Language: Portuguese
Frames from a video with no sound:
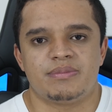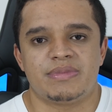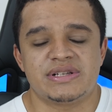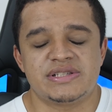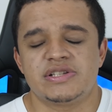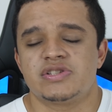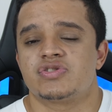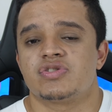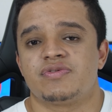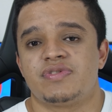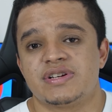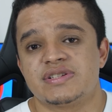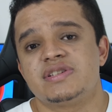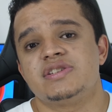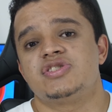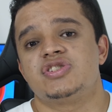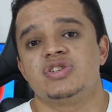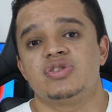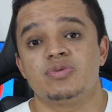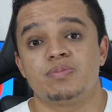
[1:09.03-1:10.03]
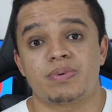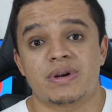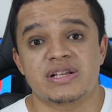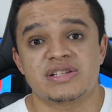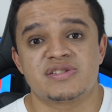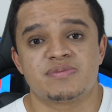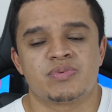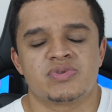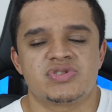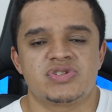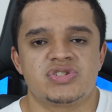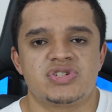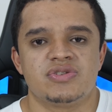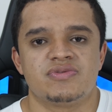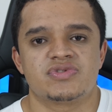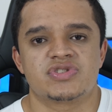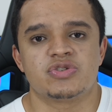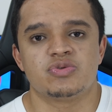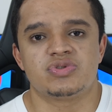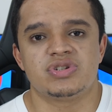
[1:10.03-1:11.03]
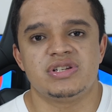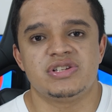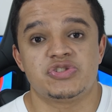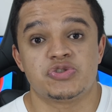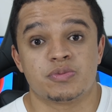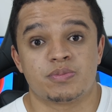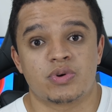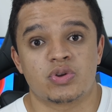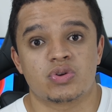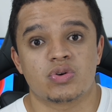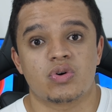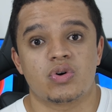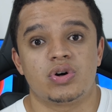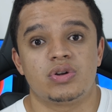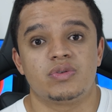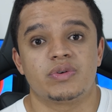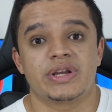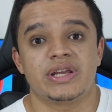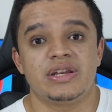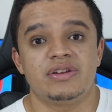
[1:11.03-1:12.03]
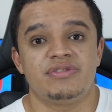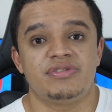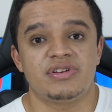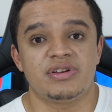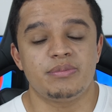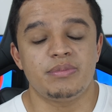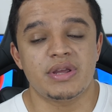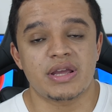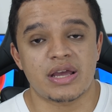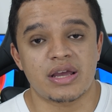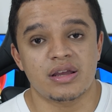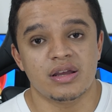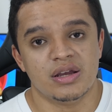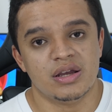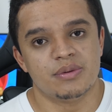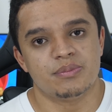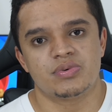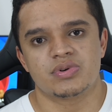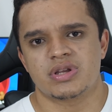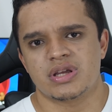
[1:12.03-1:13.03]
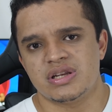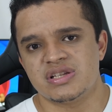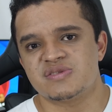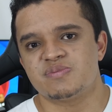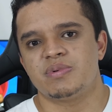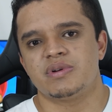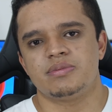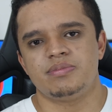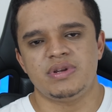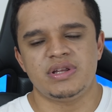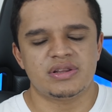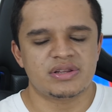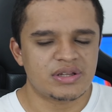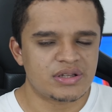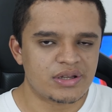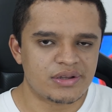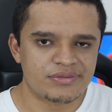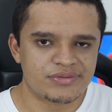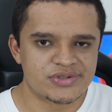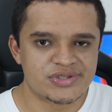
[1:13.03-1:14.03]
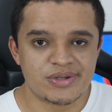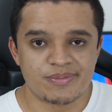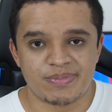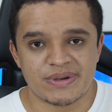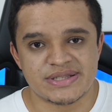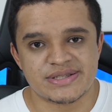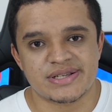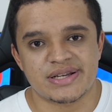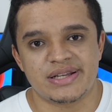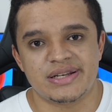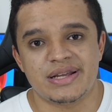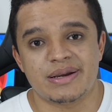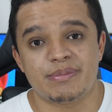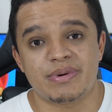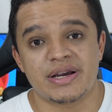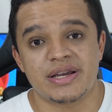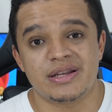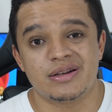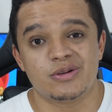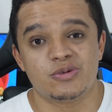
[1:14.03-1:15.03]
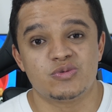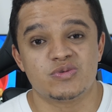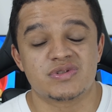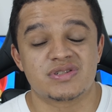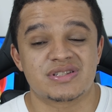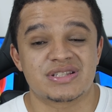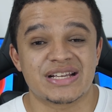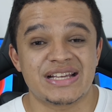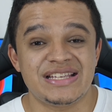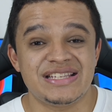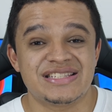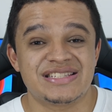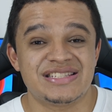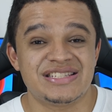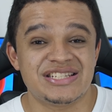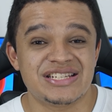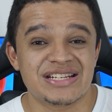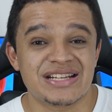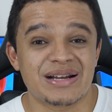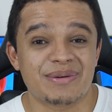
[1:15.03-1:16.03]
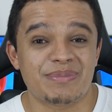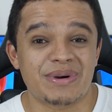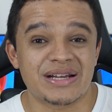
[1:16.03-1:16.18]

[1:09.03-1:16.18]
Mas isso só faz sentido para dispositivos que utilizam o protocolo NVMe, porque eles permitem né, você passar ali a barreira dos 3 GB